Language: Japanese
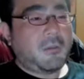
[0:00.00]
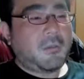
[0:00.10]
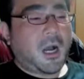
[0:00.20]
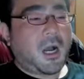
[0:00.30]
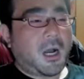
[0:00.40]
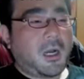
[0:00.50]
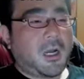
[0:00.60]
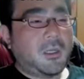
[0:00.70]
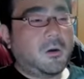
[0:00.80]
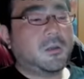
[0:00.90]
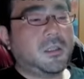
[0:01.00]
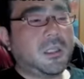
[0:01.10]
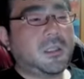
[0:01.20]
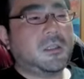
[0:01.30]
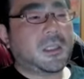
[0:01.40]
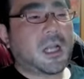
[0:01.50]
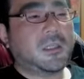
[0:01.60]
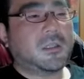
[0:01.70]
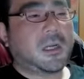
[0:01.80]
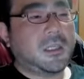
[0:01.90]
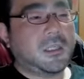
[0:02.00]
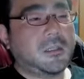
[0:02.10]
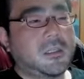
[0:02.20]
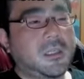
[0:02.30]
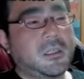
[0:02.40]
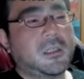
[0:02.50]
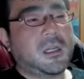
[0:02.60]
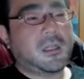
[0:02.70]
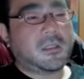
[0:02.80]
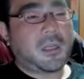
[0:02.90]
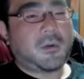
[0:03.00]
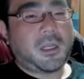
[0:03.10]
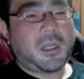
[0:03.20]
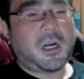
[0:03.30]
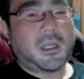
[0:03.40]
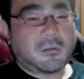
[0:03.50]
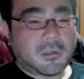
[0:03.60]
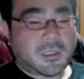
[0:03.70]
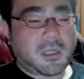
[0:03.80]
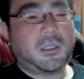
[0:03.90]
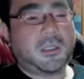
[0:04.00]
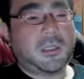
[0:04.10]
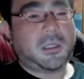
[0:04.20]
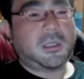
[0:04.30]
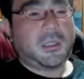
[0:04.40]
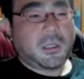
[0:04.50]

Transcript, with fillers: まあ、夜23時か22時ぐらいに着けばいいかなと、下道で行って。